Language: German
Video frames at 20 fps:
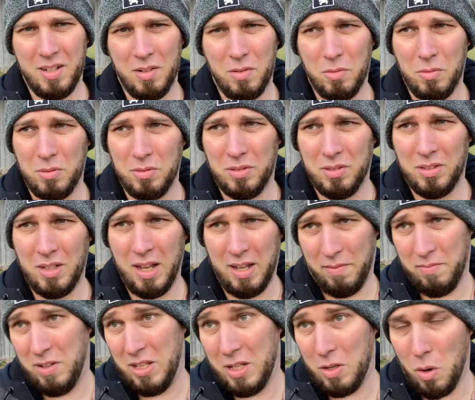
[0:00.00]
und
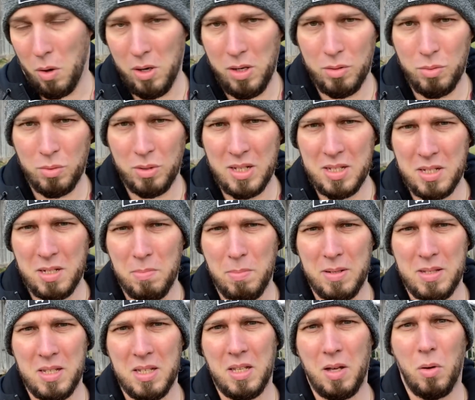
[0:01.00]
äh, wie Gold oder
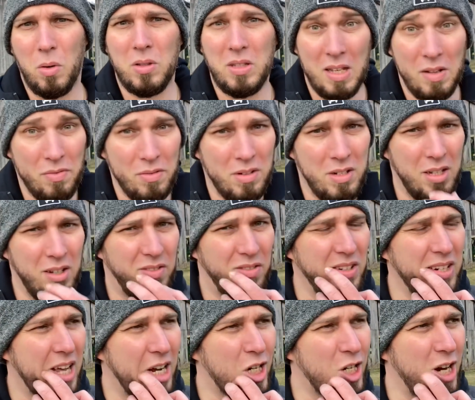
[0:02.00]
Silber sich auch definitiv
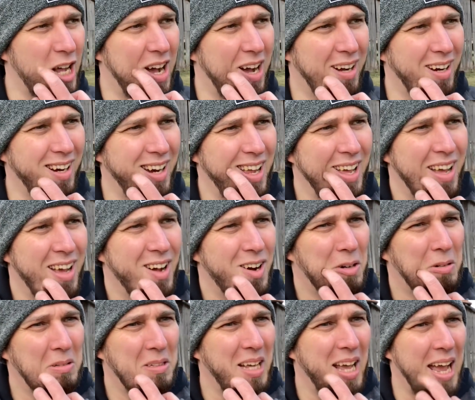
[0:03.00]
niederschlagen.
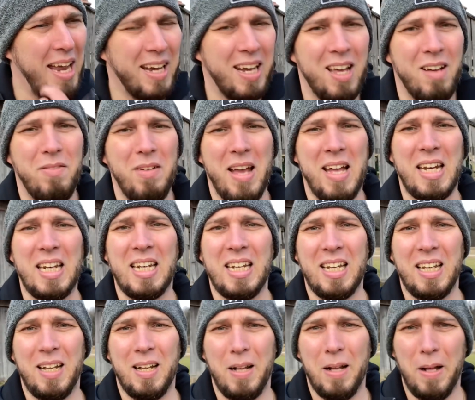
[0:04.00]
Und die Händler
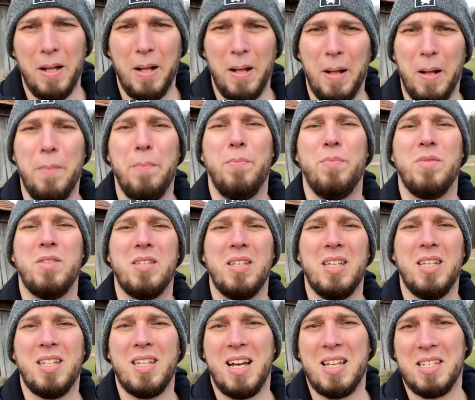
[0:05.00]
werden äh, ähm,
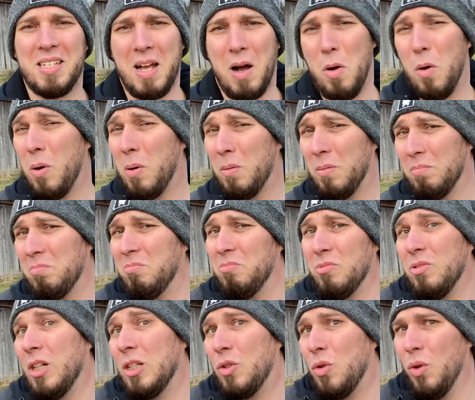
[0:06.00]
sich das auch
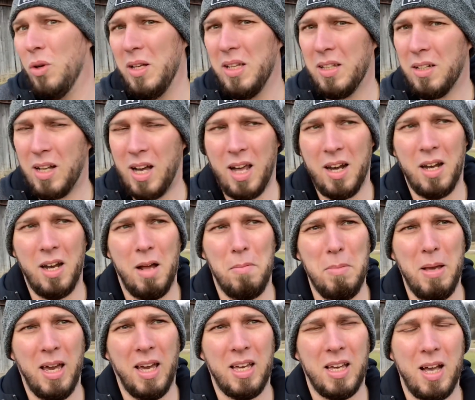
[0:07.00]
natürlich gerade in
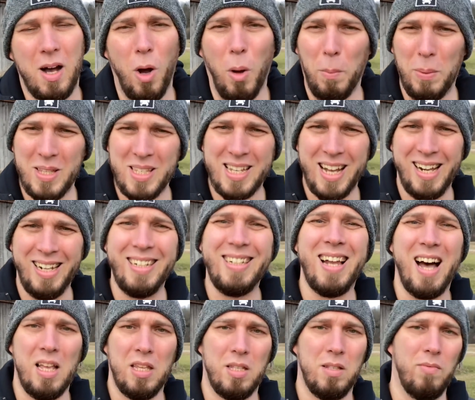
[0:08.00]
Amerika auch bezahlen
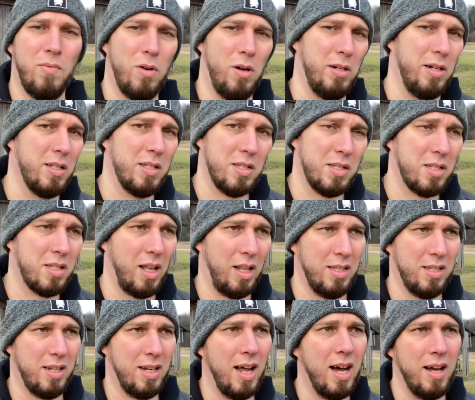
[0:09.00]
lassen wollen. Das ist
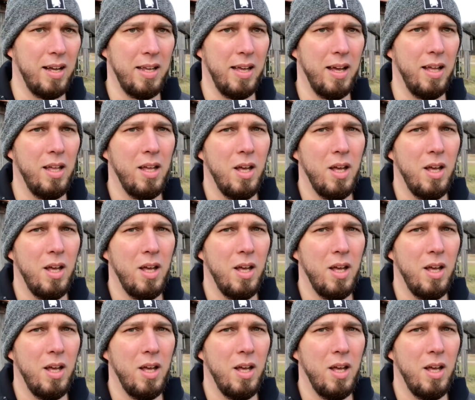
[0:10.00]
ganz klar, ja.